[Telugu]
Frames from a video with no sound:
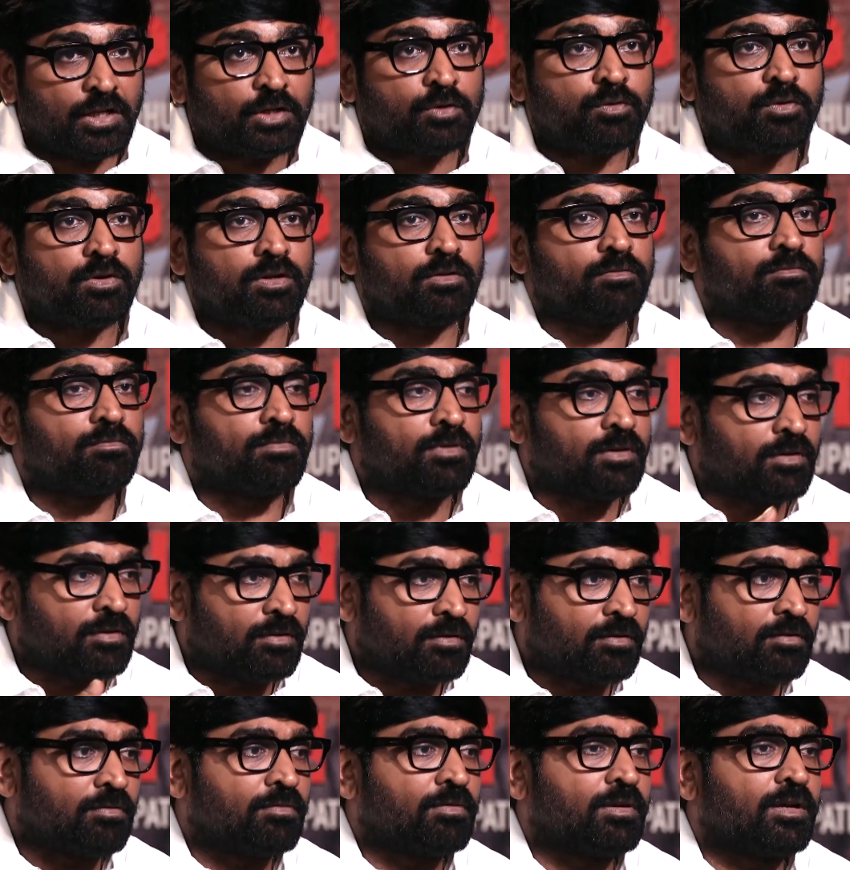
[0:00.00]
ఎక్కువ
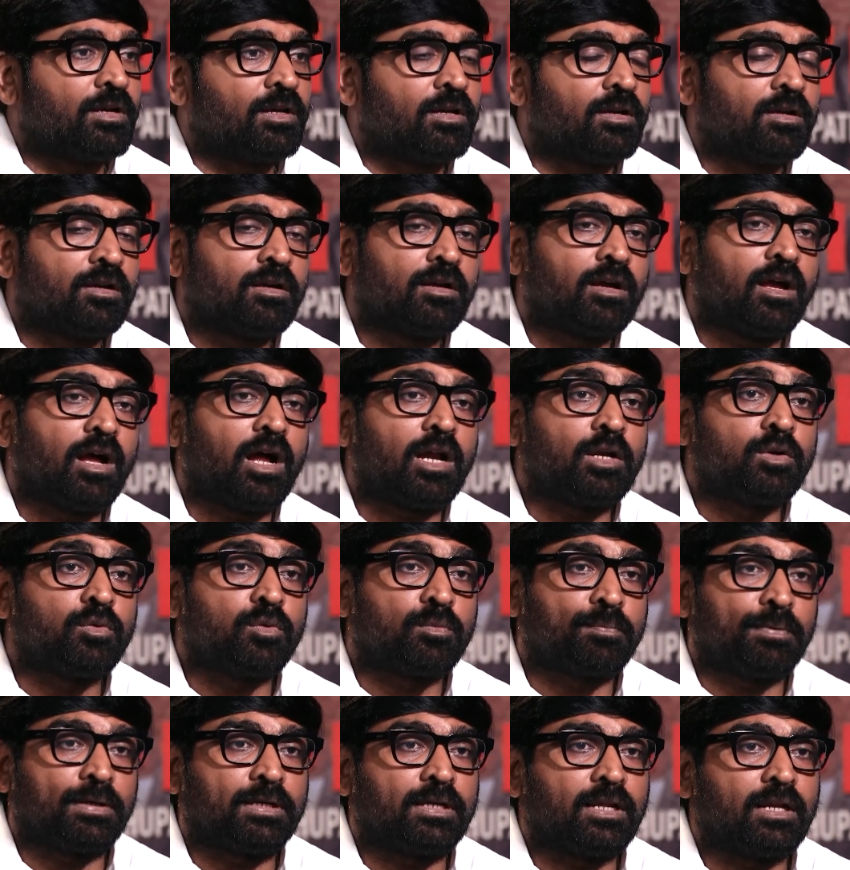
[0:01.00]
హార్డ్
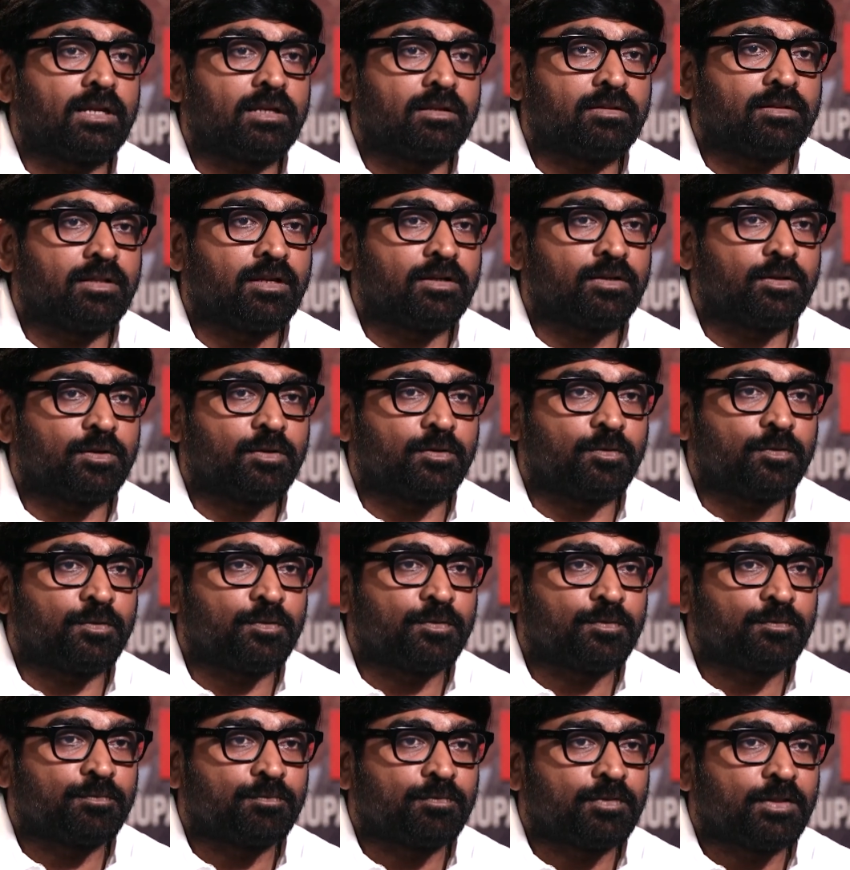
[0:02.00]
వర్క్ పెట్టాలి దాంట్లో
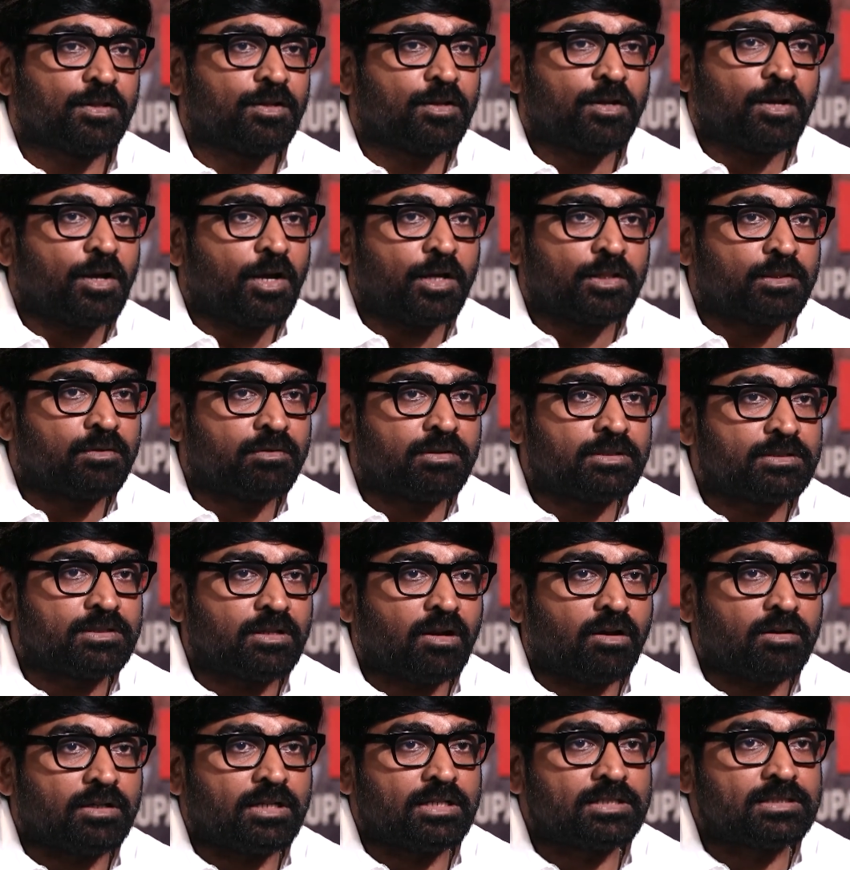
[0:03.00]
అదర్వైజ్
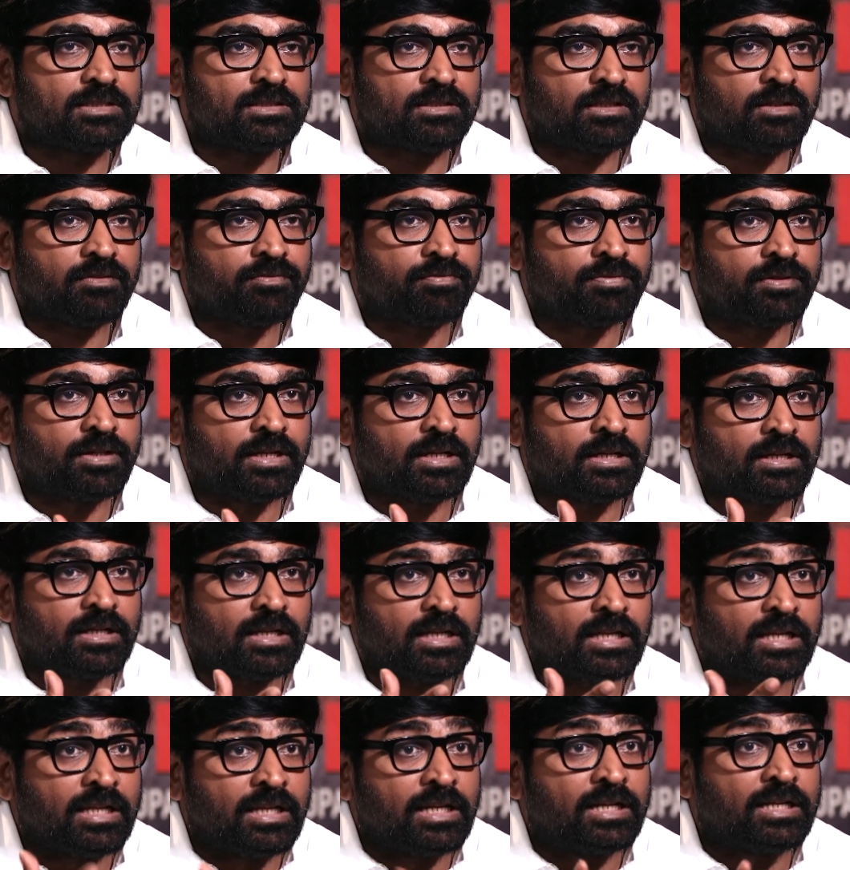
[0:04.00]
ఆడియన్స్ ఇఫ్ గెట్
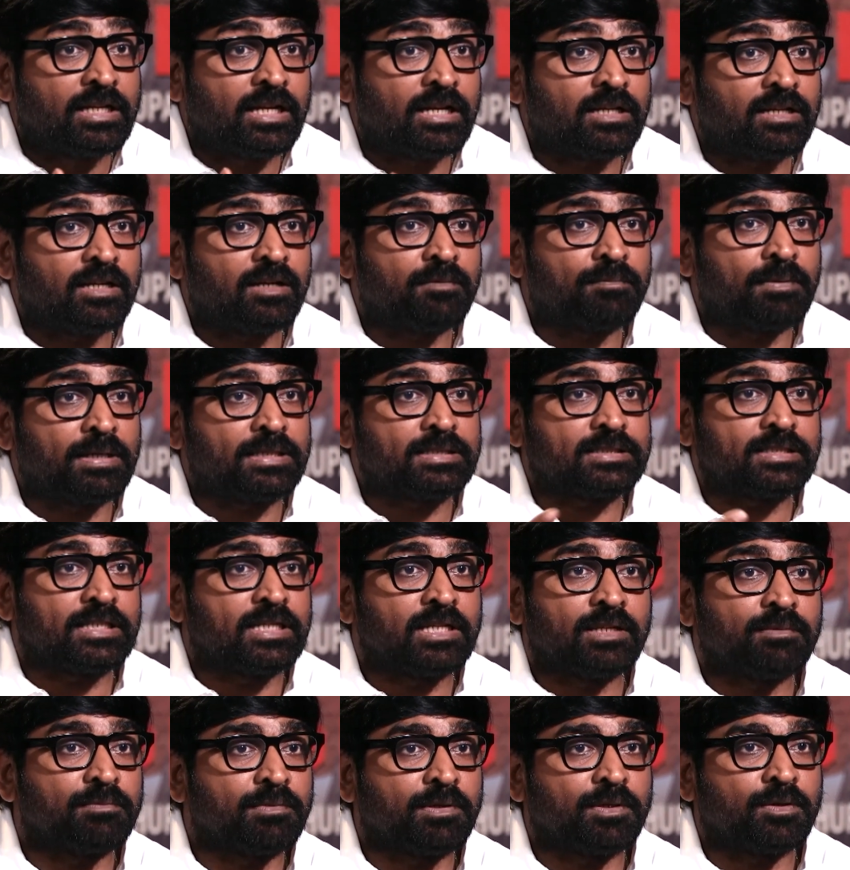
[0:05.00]
ఇరిటేటెడ్ బై
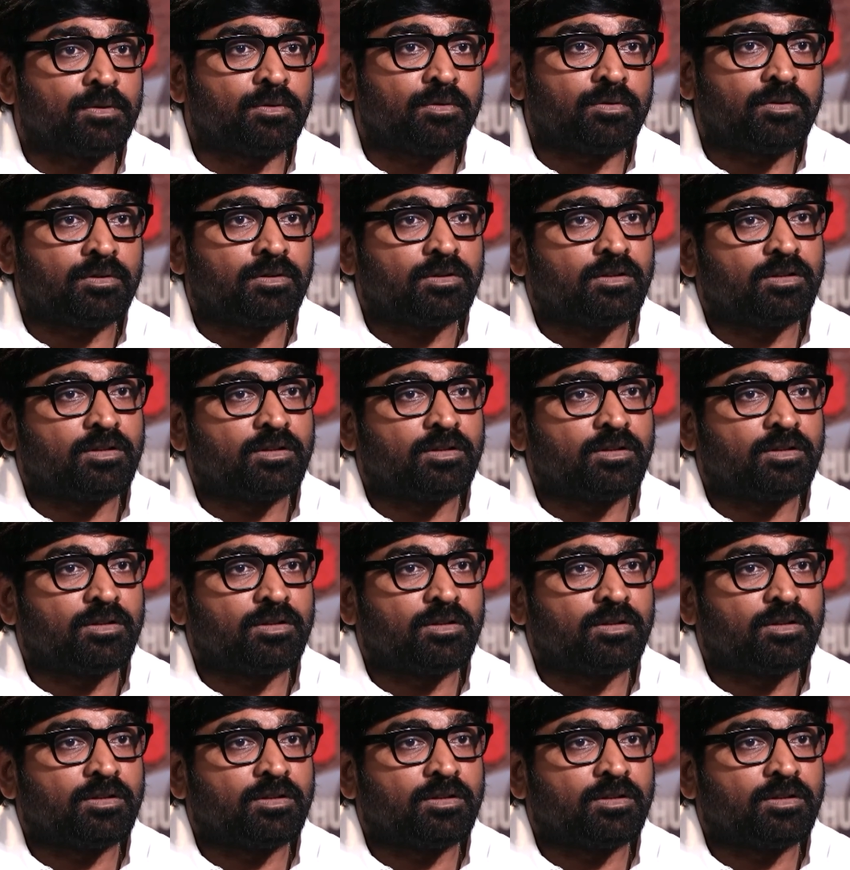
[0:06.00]
సీయింగ్ మీ నో